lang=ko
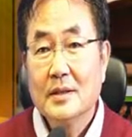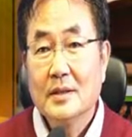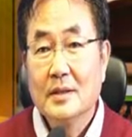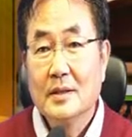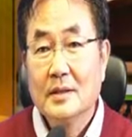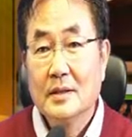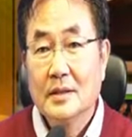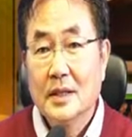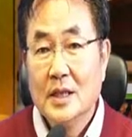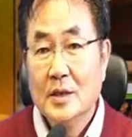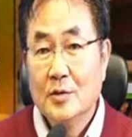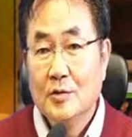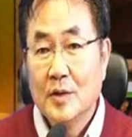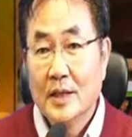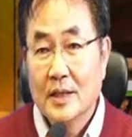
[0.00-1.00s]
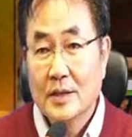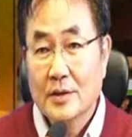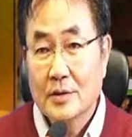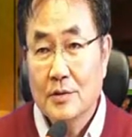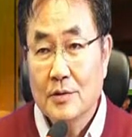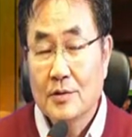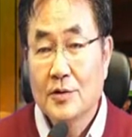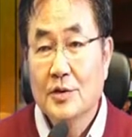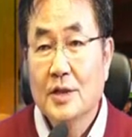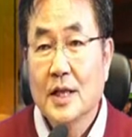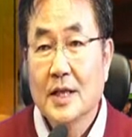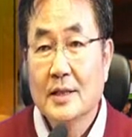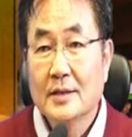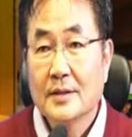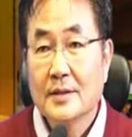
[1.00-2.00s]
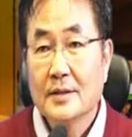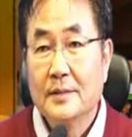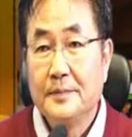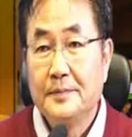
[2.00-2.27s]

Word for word: 그 인구가 이렇게 쭉 증가해서